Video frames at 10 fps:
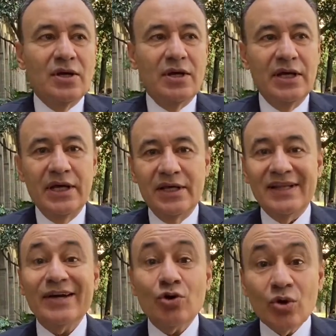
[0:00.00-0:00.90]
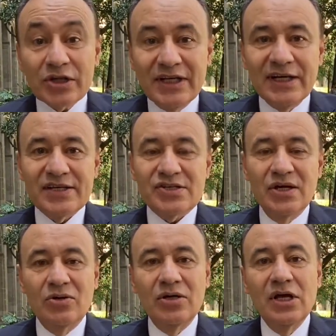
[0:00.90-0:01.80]
de
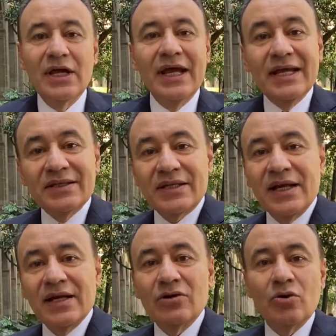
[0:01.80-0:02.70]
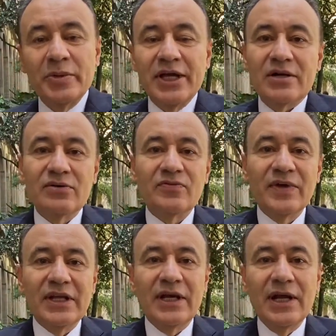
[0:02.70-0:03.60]
coordinación entre el gobierno
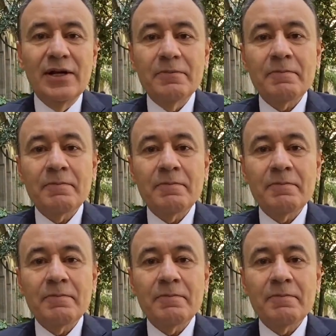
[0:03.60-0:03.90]
federal